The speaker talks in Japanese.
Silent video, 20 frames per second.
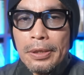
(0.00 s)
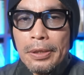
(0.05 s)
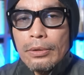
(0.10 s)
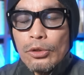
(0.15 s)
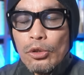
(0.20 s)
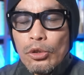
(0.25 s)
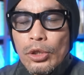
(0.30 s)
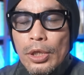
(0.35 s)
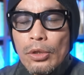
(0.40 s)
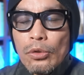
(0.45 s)

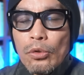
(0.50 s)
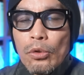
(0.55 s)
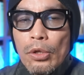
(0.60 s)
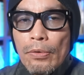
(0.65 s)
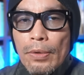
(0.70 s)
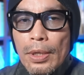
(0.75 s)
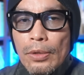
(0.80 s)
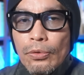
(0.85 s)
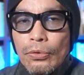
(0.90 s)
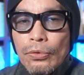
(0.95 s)
そしてそれ
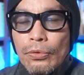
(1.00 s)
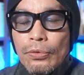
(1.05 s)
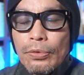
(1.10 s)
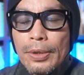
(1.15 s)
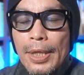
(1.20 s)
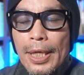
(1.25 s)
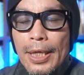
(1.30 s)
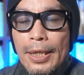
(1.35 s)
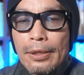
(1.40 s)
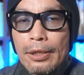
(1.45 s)
は夫
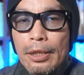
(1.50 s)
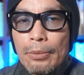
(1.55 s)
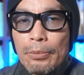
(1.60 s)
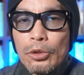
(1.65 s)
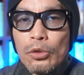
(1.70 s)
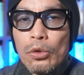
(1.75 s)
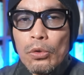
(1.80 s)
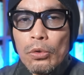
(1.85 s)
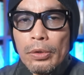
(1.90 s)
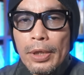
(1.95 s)
婦であって
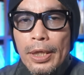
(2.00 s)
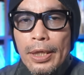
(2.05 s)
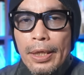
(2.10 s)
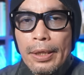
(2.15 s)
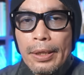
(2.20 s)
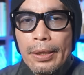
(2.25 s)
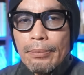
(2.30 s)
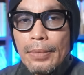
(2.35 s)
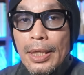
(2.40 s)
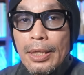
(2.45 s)
もそう
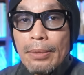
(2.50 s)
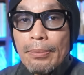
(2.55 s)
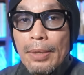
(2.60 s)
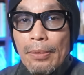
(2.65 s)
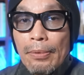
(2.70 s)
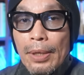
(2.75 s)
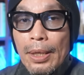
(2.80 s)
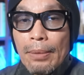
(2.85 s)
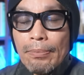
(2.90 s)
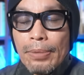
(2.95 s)
で、
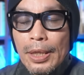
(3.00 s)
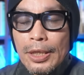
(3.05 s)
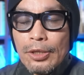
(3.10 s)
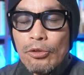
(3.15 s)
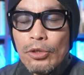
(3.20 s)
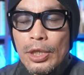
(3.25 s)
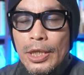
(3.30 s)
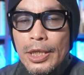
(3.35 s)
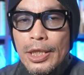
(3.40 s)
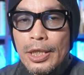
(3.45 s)
今は
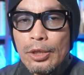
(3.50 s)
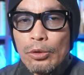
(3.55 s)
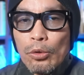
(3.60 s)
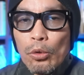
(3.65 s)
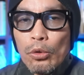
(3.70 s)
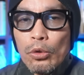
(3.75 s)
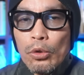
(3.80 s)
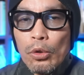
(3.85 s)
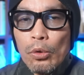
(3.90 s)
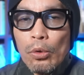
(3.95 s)
バツイチ
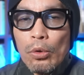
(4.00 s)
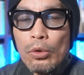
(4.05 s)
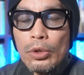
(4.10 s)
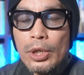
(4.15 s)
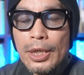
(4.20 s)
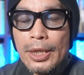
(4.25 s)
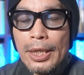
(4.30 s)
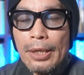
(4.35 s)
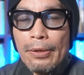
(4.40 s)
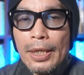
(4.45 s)
独居老
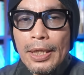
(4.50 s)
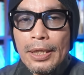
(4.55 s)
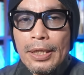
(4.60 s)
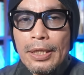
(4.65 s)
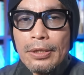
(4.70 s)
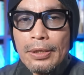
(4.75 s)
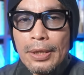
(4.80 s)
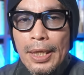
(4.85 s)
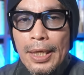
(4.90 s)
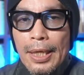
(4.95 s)
人なわけで
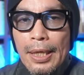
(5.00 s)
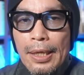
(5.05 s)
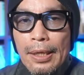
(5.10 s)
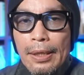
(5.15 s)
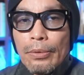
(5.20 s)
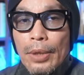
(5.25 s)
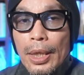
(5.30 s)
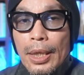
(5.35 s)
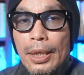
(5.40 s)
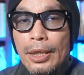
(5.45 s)
すが、
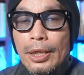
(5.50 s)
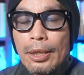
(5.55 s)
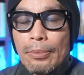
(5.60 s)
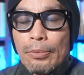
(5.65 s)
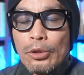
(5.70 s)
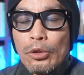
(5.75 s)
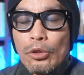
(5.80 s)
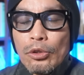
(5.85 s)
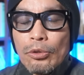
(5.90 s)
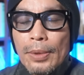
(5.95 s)
別れた
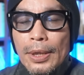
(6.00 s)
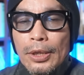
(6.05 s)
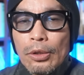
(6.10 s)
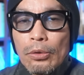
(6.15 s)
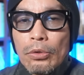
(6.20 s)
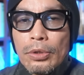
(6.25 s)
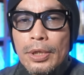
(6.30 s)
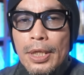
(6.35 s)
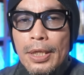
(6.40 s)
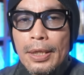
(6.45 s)
元妻
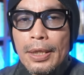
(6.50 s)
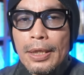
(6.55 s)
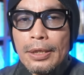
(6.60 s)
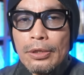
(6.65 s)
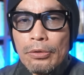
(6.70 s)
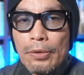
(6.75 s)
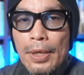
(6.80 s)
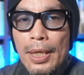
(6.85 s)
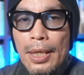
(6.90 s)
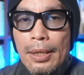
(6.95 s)
との生
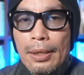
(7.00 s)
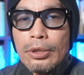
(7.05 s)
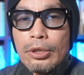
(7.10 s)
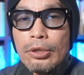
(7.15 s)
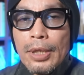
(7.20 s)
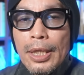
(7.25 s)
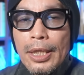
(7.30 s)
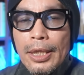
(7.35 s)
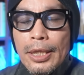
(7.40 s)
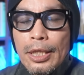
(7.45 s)
活は
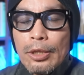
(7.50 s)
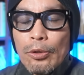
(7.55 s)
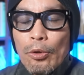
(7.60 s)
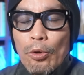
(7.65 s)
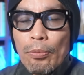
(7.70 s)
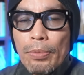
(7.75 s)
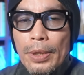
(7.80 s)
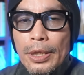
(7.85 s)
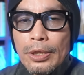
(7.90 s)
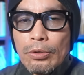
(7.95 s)
常に
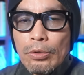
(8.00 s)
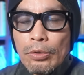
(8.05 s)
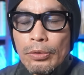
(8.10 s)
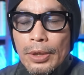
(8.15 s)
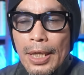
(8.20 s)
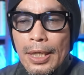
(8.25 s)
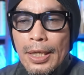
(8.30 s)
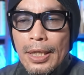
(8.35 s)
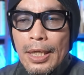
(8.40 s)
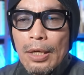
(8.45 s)
別の
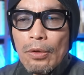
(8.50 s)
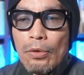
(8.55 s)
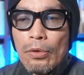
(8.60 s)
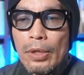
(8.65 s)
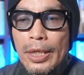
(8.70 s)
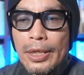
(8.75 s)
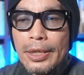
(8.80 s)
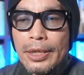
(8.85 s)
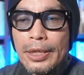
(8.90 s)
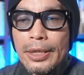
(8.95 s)
誰かを
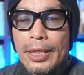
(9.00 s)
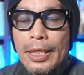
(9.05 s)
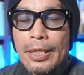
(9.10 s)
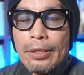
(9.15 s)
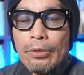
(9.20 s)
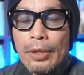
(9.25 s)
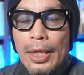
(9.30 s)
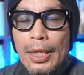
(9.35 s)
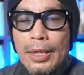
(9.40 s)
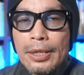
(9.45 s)
演じてい
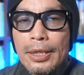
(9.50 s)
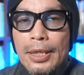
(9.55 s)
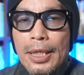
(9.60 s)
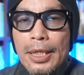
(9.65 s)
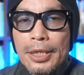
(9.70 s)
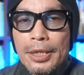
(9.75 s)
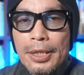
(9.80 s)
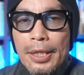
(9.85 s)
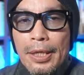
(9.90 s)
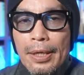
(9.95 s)
る感じ
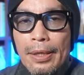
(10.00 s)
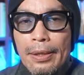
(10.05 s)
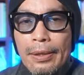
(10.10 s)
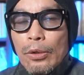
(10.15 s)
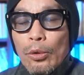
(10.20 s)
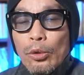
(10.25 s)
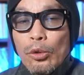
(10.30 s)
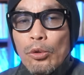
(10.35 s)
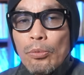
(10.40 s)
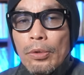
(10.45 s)
がして、
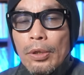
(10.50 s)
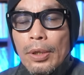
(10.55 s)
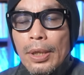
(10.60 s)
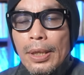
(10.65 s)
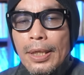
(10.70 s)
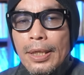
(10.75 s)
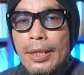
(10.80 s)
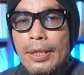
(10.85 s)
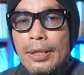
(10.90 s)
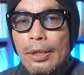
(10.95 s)
子供が
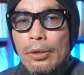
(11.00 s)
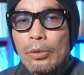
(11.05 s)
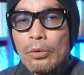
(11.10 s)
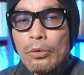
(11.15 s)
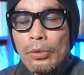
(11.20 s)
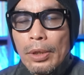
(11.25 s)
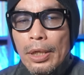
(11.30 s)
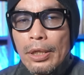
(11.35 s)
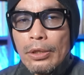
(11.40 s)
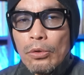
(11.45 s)
できたこ
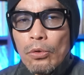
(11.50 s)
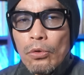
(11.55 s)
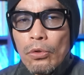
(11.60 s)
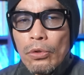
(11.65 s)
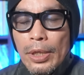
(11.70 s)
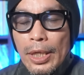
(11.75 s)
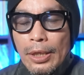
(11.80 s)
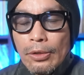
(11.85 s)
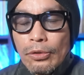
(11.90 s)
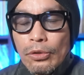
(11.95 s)
とでよ
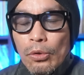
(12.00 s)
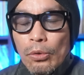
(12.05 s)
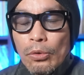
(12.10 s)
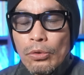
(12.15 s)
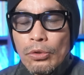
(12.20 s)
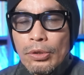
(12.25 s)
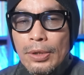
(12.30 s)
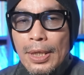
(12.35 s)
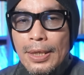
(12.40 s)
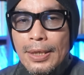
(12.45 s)
うやくそ
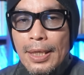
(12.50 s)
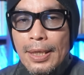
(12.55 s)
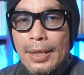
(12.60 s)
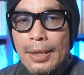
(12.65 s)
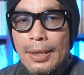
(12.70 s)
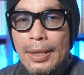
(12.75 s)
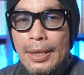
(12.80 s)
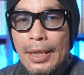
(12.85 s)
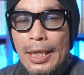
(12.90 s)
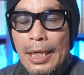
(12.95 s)
の辛さか
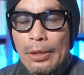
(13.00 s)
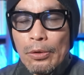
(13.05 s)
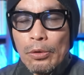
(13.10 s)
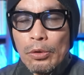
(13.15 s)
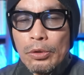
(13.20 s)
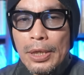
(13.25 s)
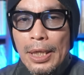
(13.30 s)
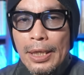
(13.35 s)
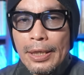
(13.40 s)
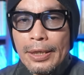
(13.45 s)
ら解放
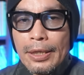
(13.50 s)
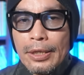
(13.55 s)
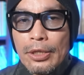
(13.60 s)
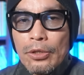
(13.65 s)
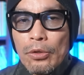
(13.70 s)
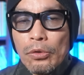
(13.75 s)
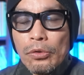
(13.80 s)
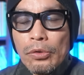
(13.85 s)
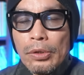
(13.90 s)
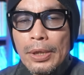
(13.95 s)
された
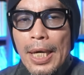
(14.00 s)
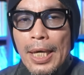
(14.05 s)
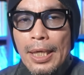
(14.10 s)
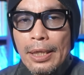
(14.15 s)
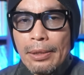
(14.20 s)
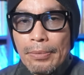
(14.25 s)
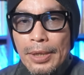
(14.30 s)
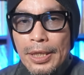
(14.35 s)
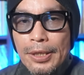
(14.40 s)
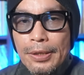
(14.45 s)
記憶があ
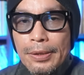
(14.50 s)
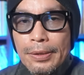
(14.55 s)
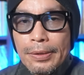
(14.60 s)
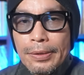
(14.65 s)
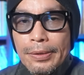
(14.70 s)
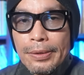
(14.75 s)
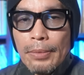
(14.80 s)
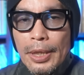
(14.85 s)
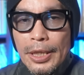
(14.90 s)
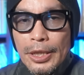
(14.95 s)
ります。